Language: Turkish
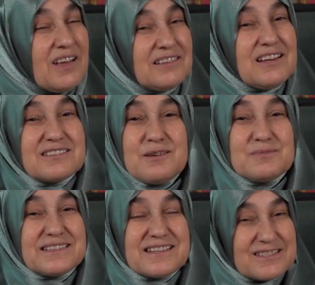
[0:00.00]
Allah
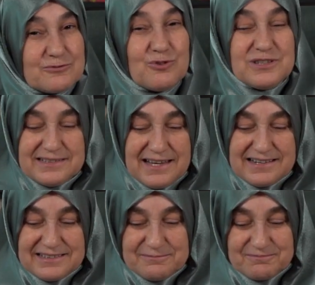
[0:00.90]
rahmet etsin öyle
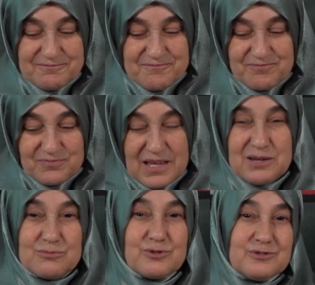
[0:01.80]
derdi.
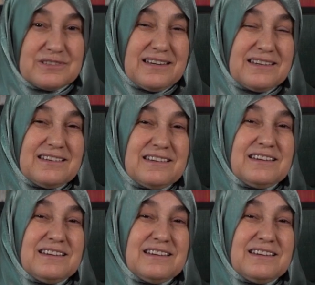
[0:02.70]
Bugün de